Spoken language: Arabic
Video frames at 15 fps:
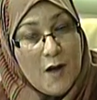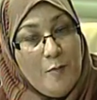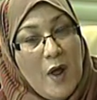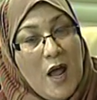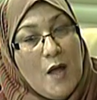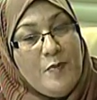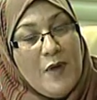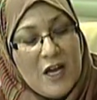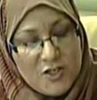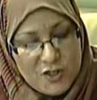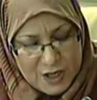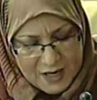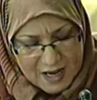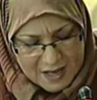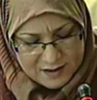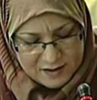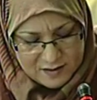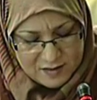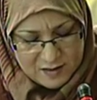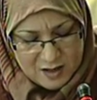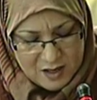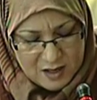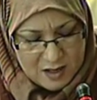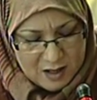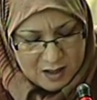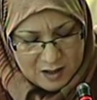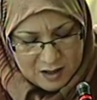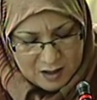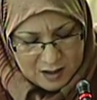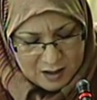أرباح بعشرات
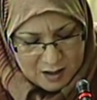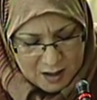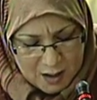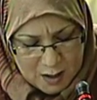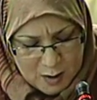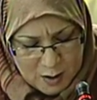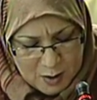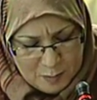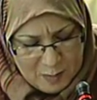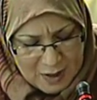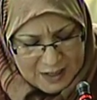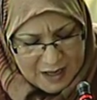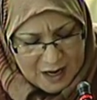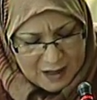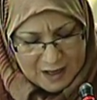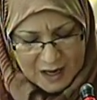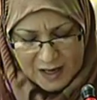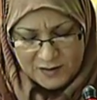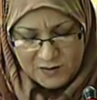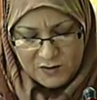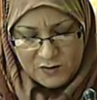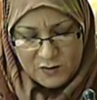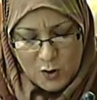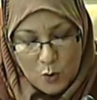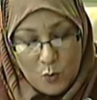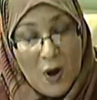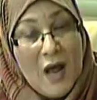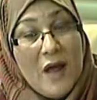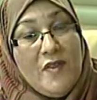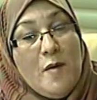المليارات
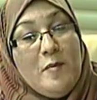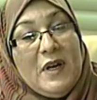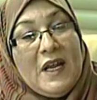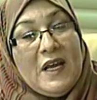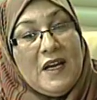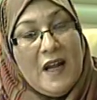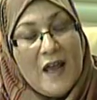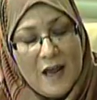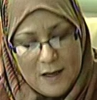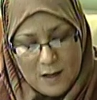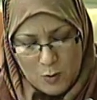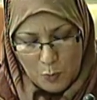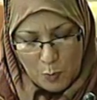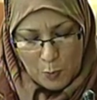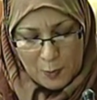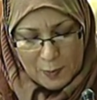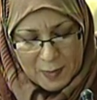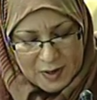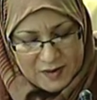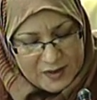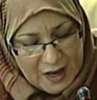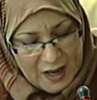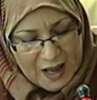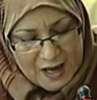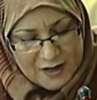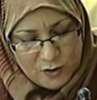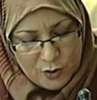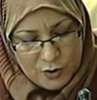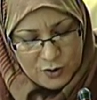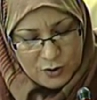وهذا من خلال
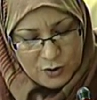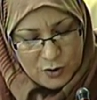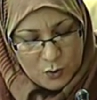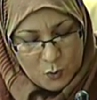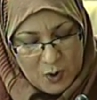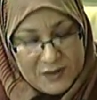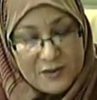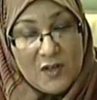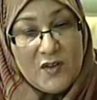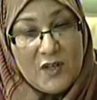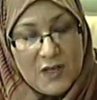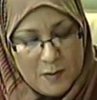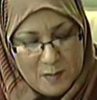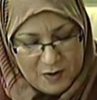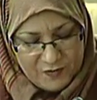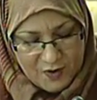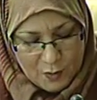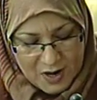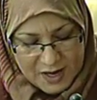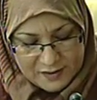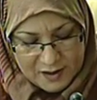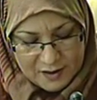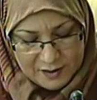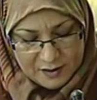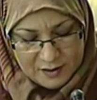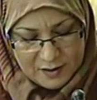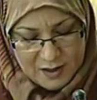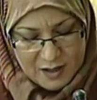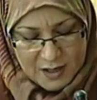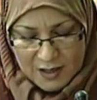التحايل وتضخيم الفواتر
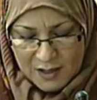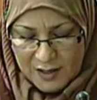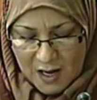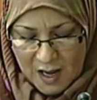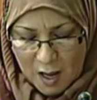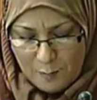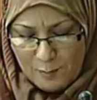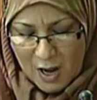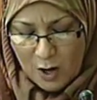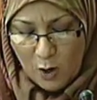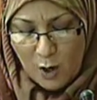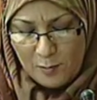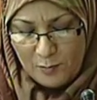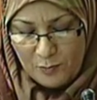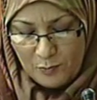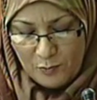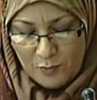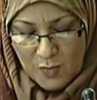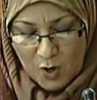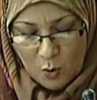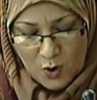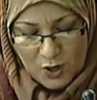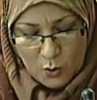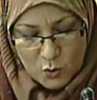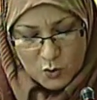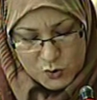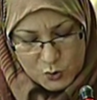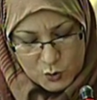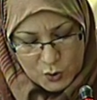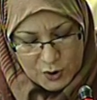إن همهم هو
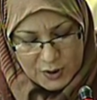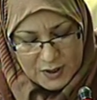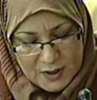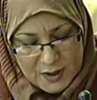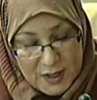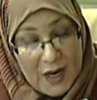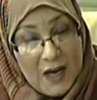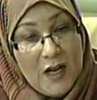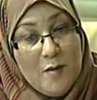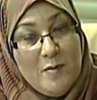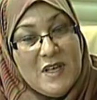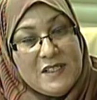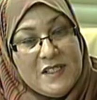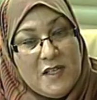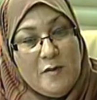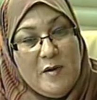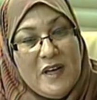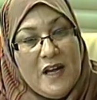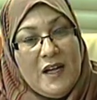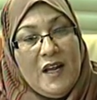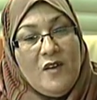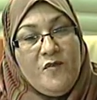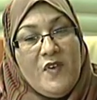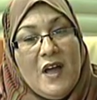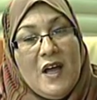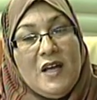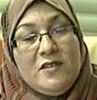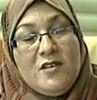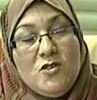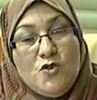الحصول على المزيد من
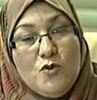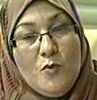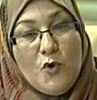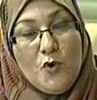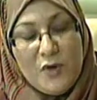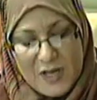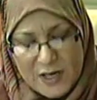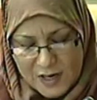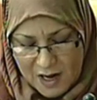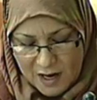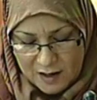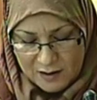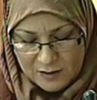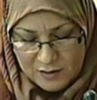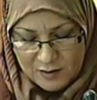الإعفاءات الجمركية